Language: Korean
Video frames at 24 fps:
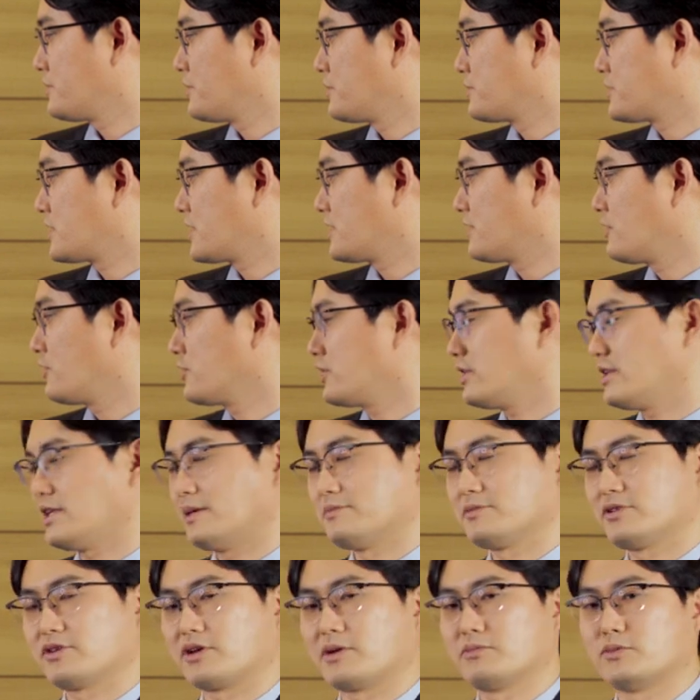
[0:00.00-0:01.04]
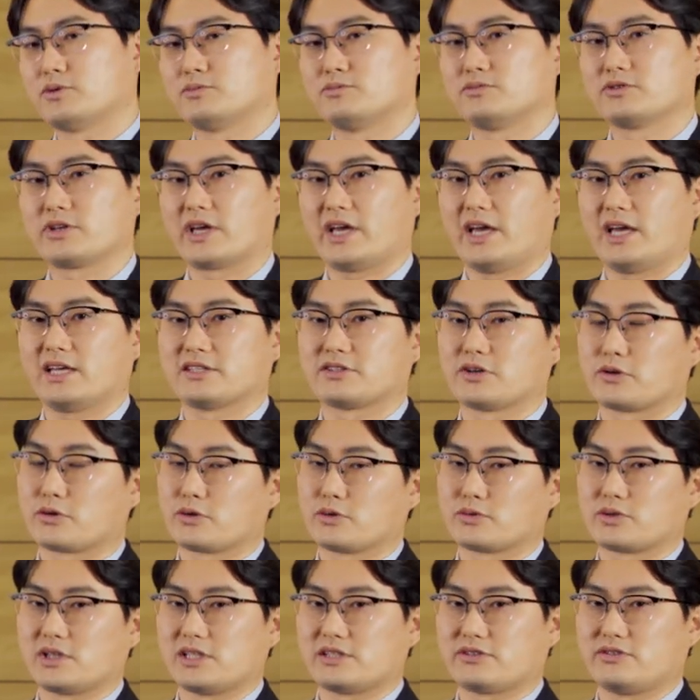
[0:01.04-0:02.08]
법칙이 성인 남성의 몸무게에
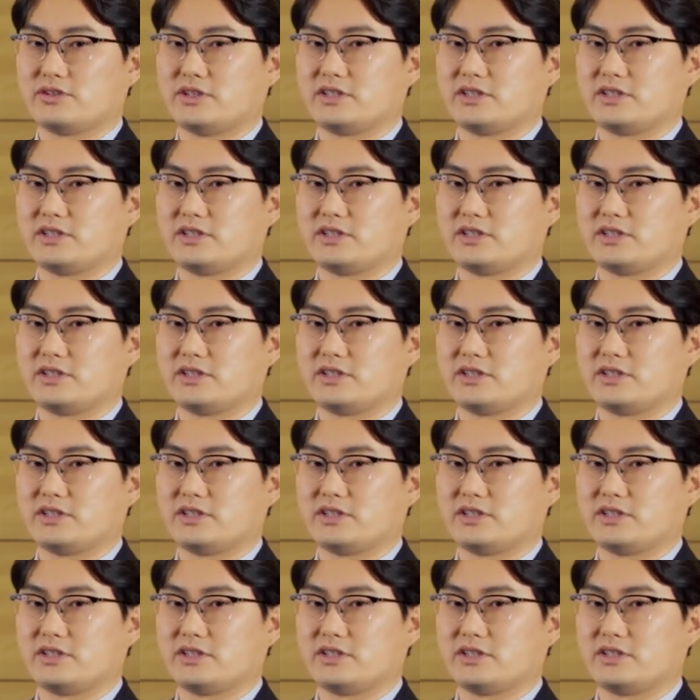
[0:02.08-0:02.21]
적용될 수